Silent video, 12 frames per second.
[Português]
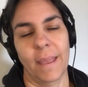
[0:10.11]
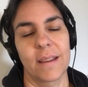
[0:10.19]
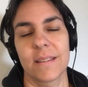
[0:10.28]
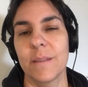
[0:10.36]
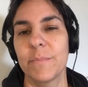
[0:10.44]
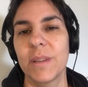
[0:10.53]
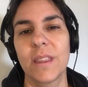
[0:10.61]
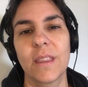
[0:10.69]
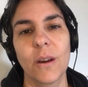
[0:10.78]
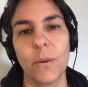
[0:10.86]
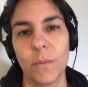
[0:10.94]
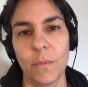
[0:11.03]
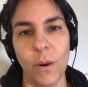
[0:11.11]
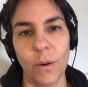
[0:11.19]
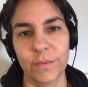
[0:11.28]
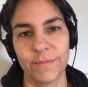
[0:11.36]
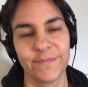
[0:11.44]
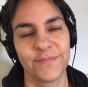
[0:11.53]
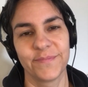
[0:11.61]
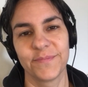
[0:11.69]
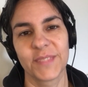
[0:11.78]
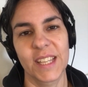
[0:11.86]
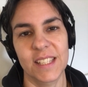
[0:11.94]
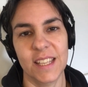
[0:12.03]
É sempre tão bom
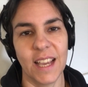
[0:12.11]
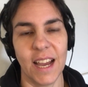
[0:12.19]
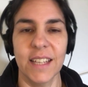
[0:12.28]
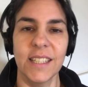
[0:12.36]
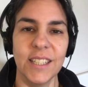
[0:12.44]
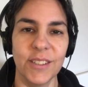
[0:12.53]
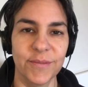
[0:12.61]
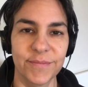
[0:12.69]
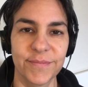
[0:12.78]
esse carinho.